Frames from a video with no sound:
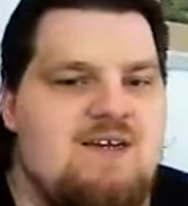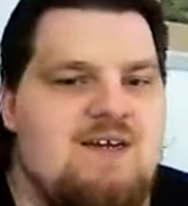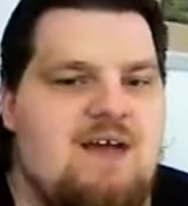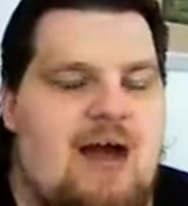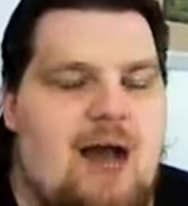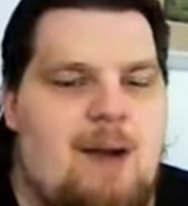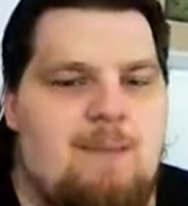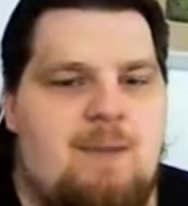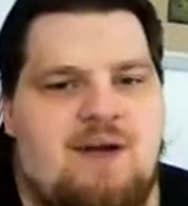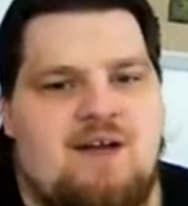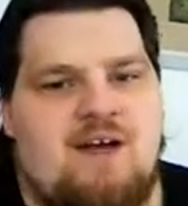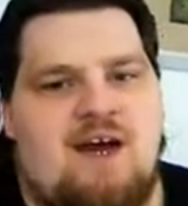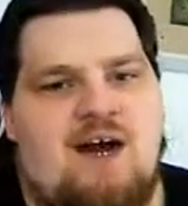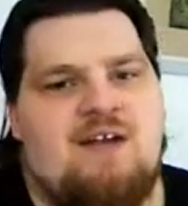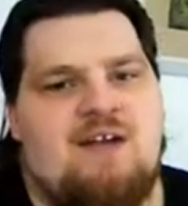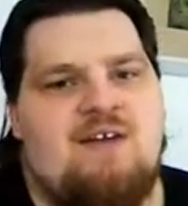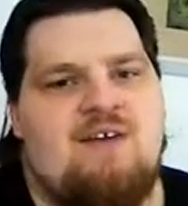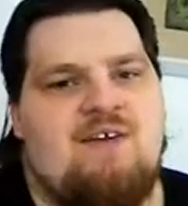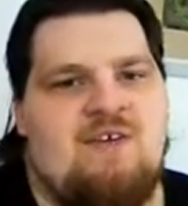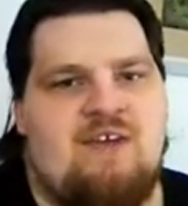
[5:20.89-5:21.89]
aber
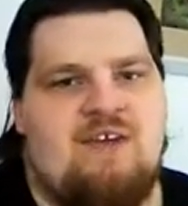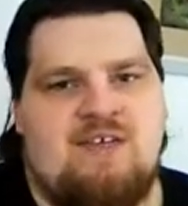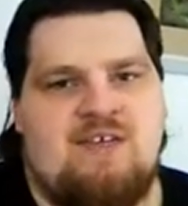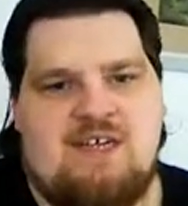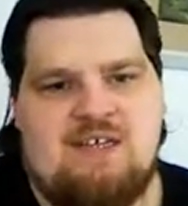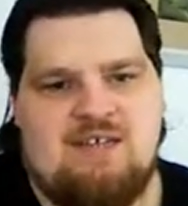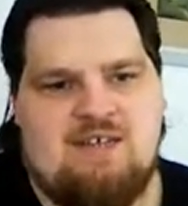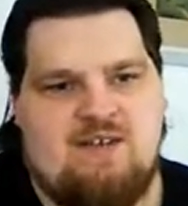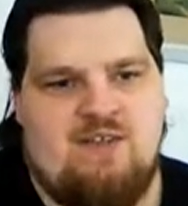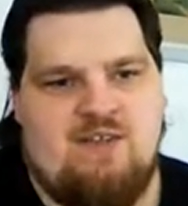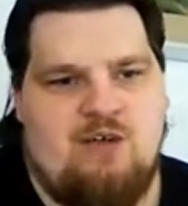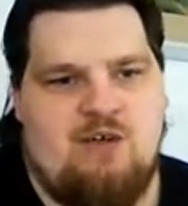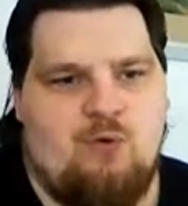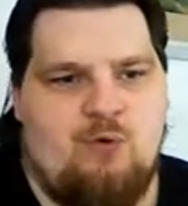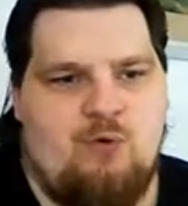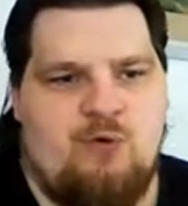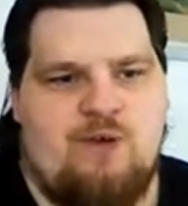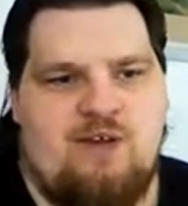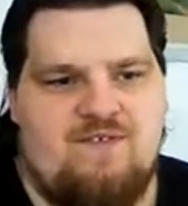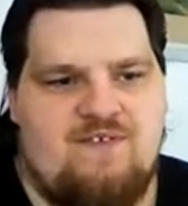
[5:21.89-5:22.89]
gerade wenn ich halt in den sehr
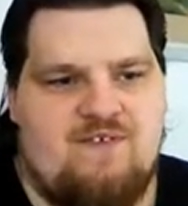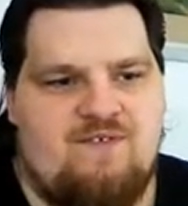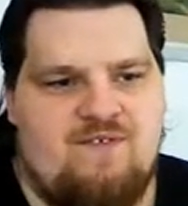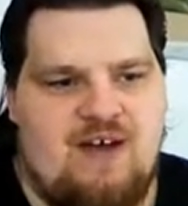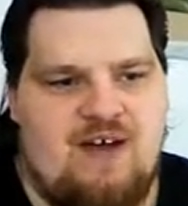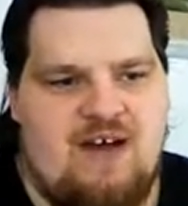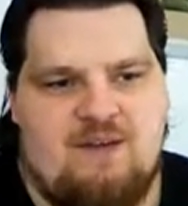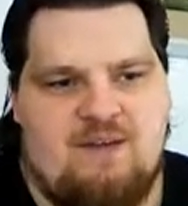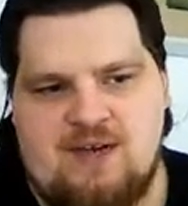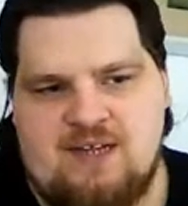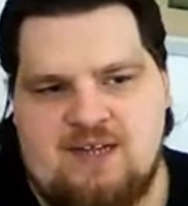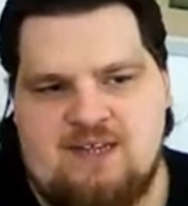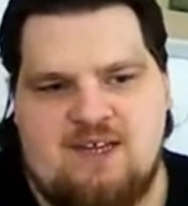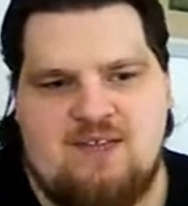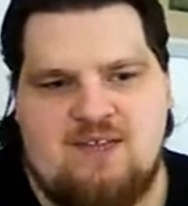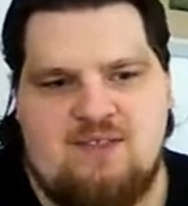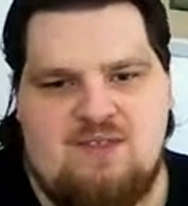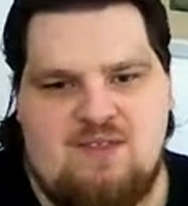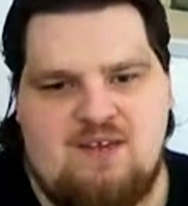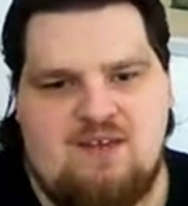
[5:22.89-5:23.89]
hohen Leveln war, man hat ja
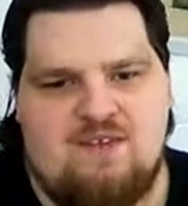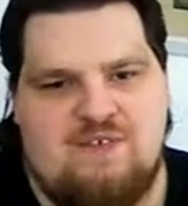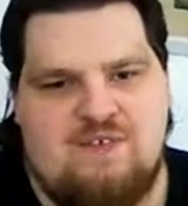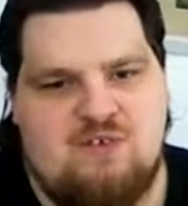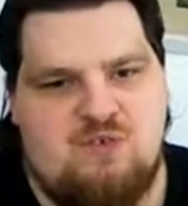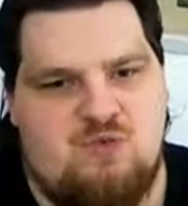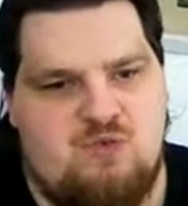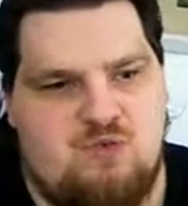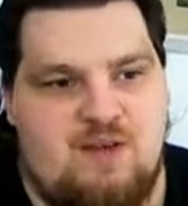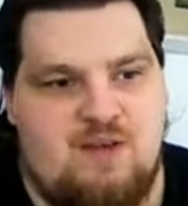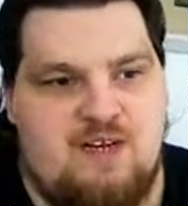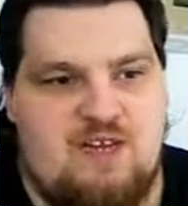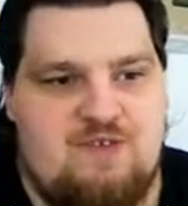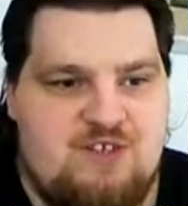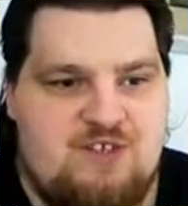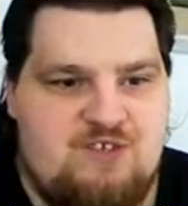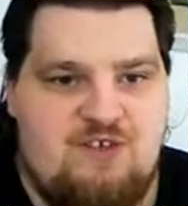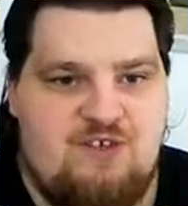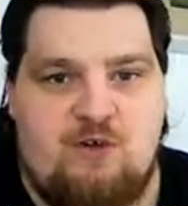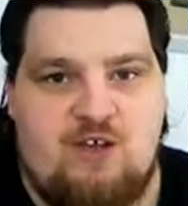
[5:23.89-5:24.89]
gesehen, ich war schon über Level
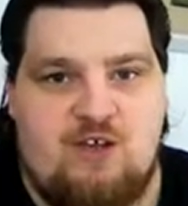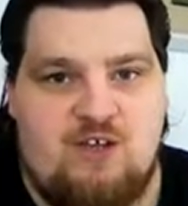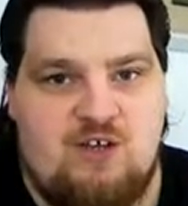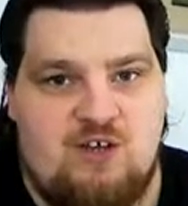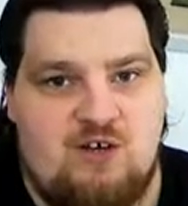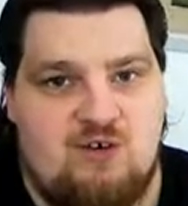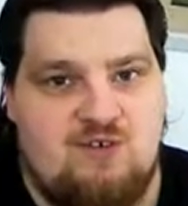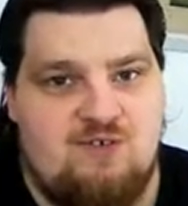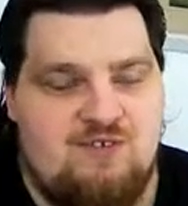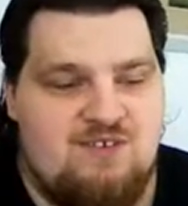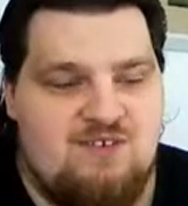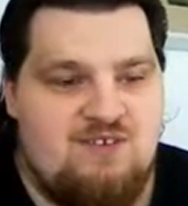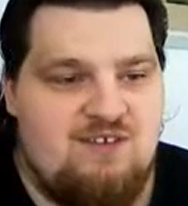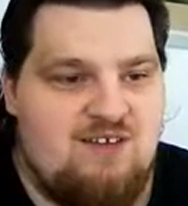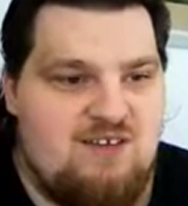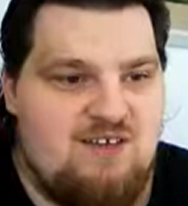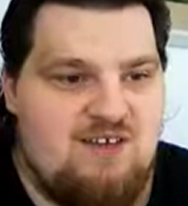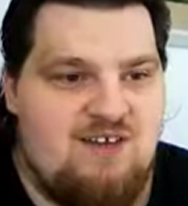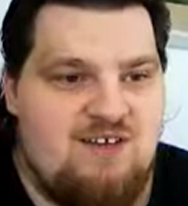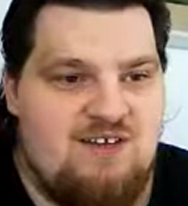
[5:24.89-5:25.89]
200.000,
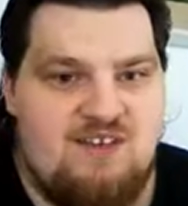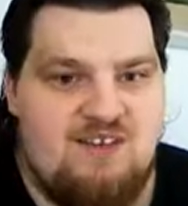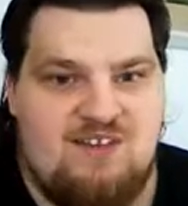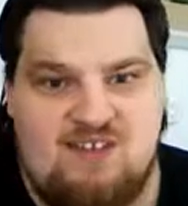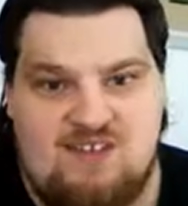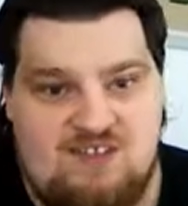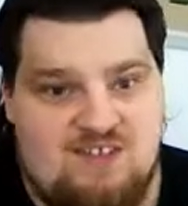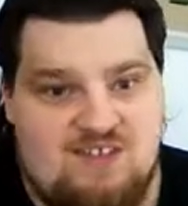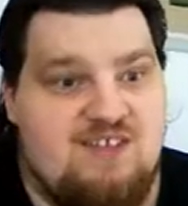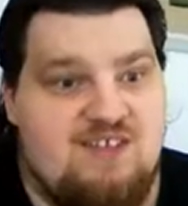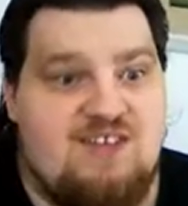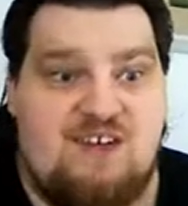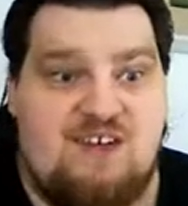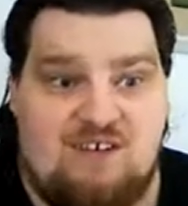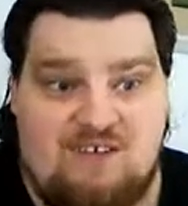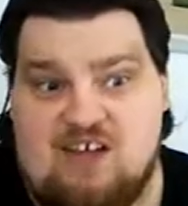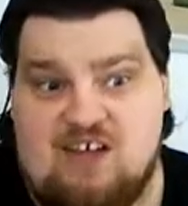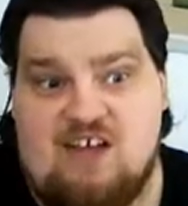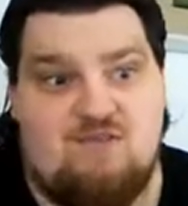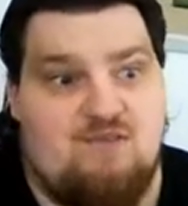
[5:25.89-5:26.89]
äh, danke
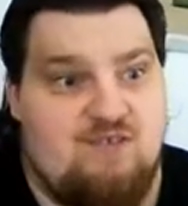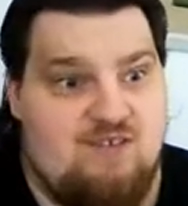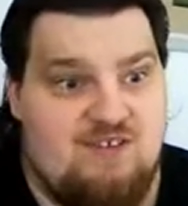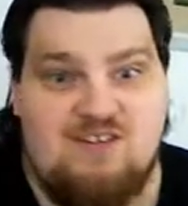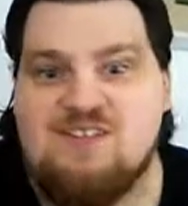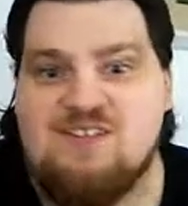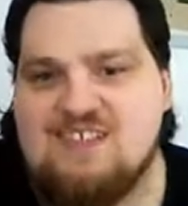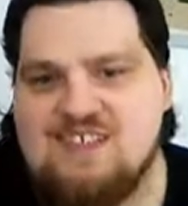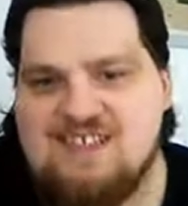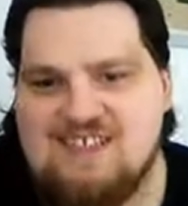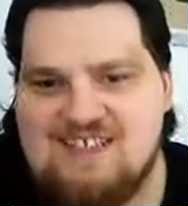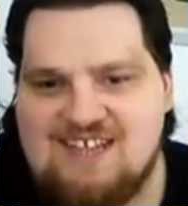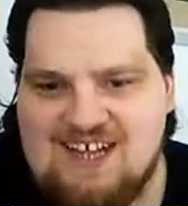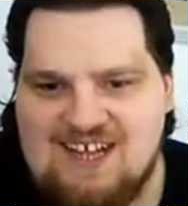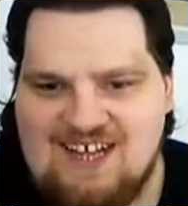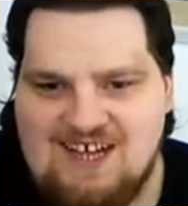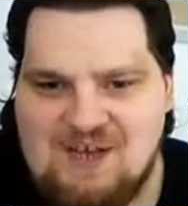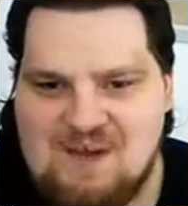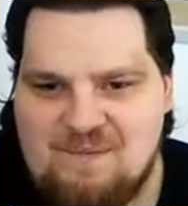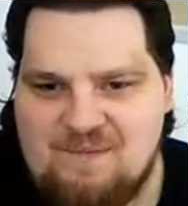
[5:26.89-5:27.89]
dafür,
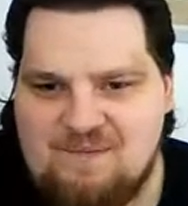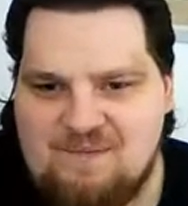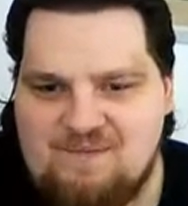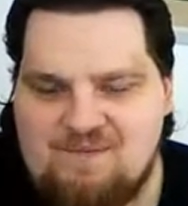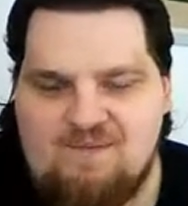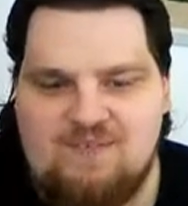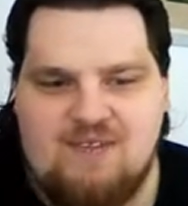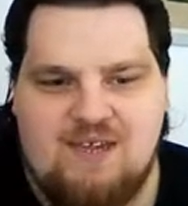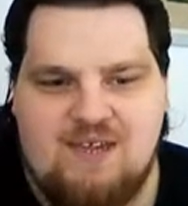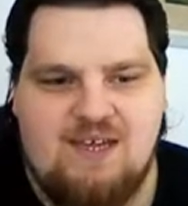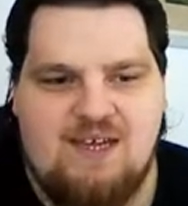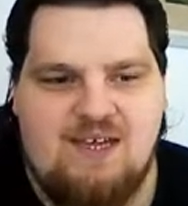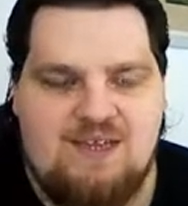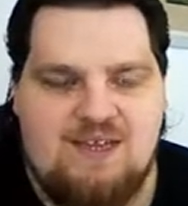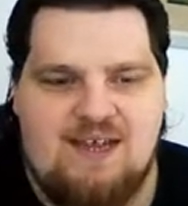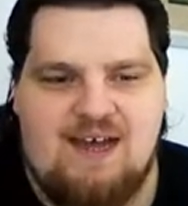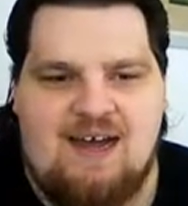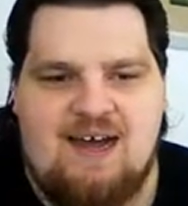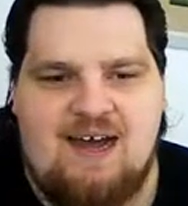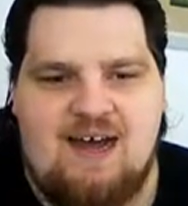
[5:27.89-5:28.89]
ähm,
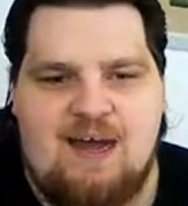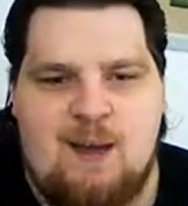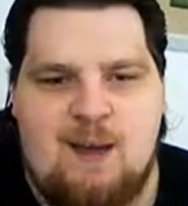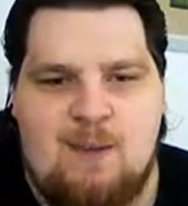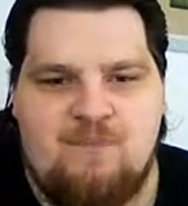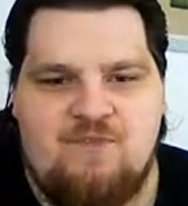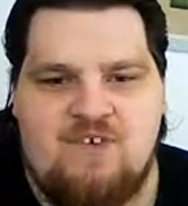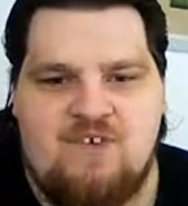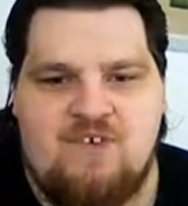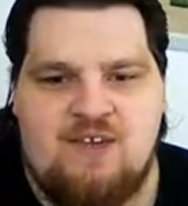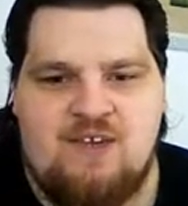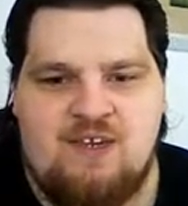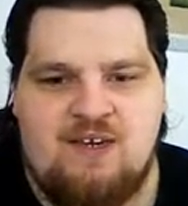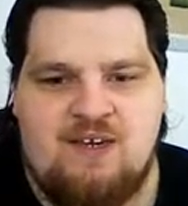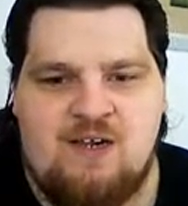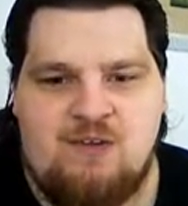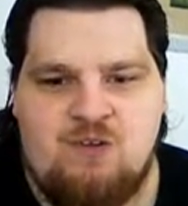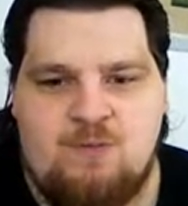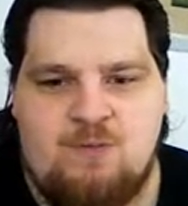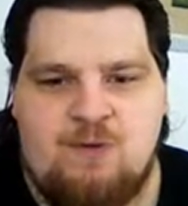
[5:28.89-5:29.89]
da haben wir dann
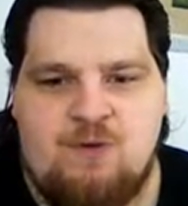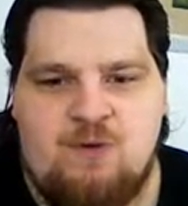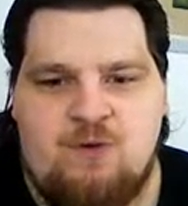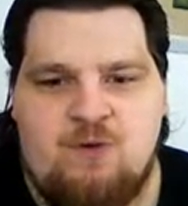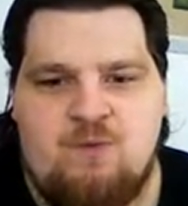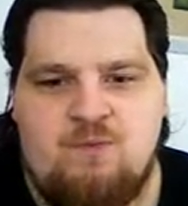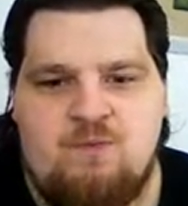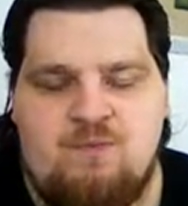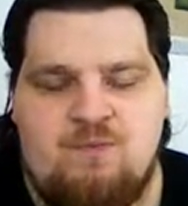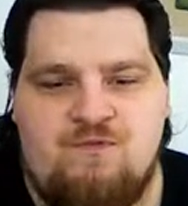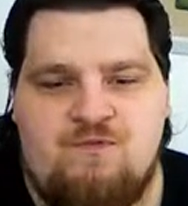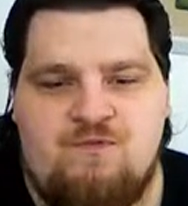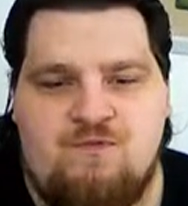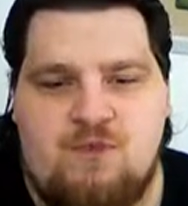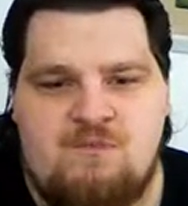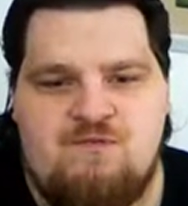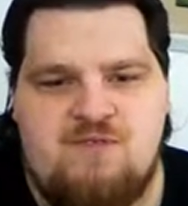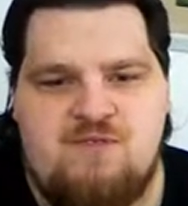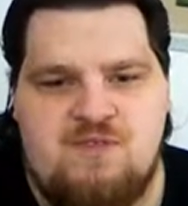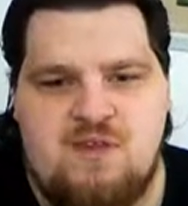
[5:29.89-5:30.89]
halt immer noch
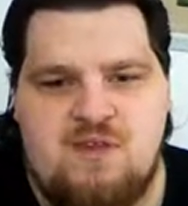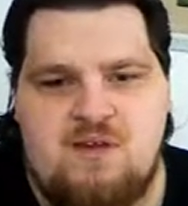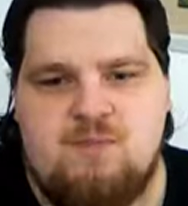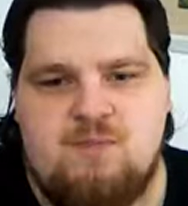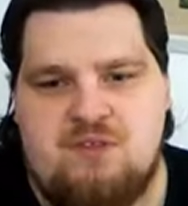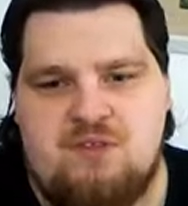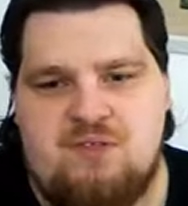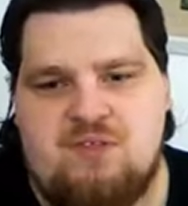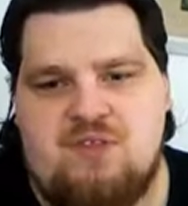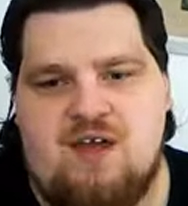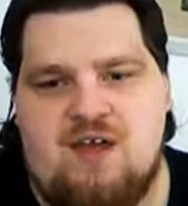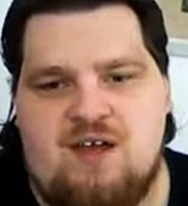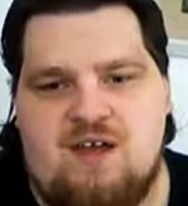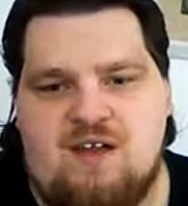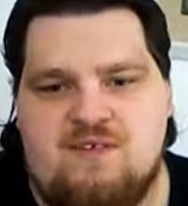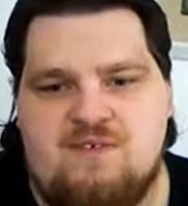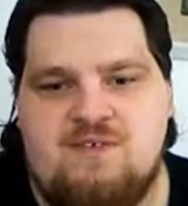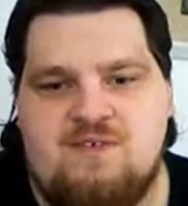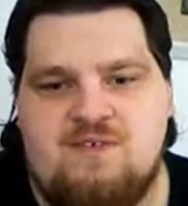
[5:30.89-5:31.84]
15 Monster Health.